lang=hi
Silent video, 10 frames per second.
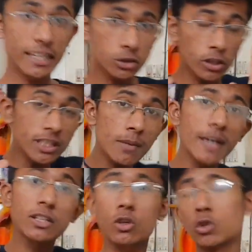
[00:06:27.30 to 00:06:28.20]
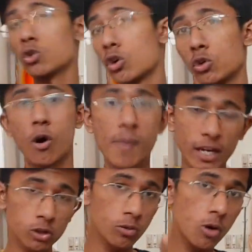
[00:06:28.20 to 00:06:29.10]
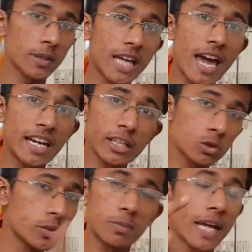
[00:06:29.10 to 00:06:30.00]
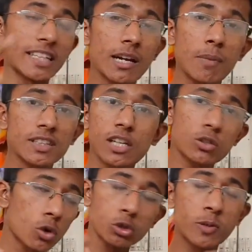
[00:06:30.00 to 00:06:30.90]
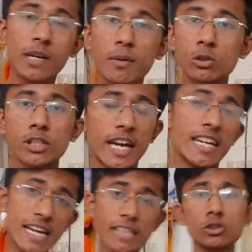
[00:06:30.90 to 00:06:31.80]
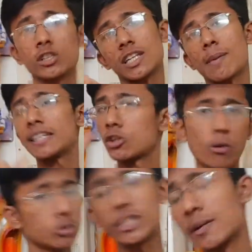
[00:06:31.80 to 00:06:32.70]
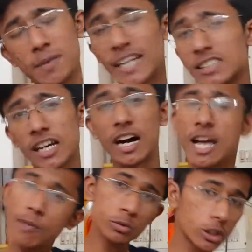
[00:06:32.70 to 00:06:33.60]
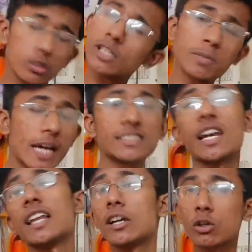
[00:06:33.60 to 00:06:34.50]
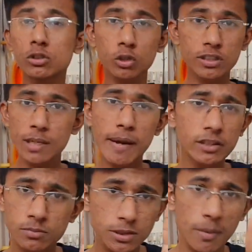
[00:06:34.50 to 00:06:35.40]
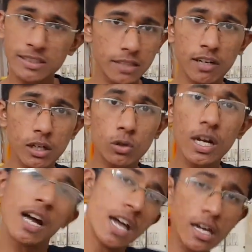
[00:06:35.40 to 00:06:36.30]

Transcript: लेकिन जोगिंदर भाई सबको रुको रुको मैंने तुम्हें वो बताया ना कि तुम रिप्लाई देना बंद कर दो रोज बनने बंद हो जाएगी लेकिन जोगिंदर भाई देखो मुझे रिप्लाई चाह मुझे तो रिप्लाई चाह रहा देखो जोगिंदर भाई तुम समाज सेवा करो ना